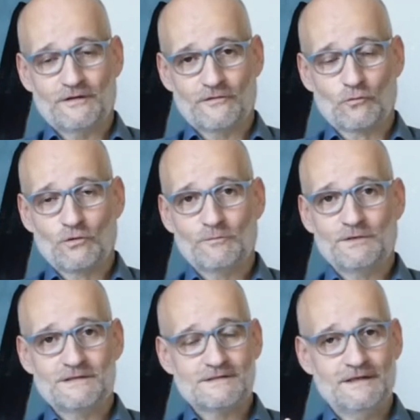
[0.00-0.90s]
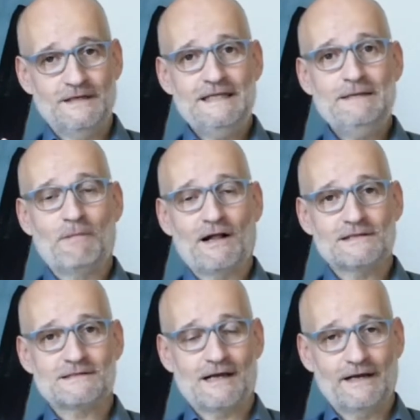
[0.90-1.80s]
des Ruhrgebiets
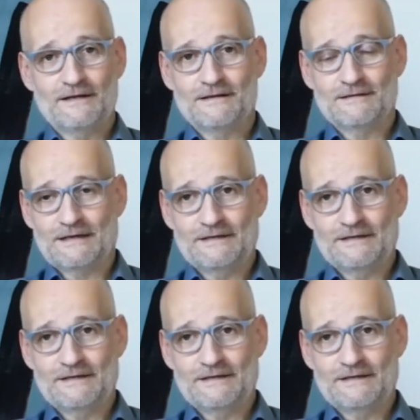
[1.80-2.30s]
niemals eine,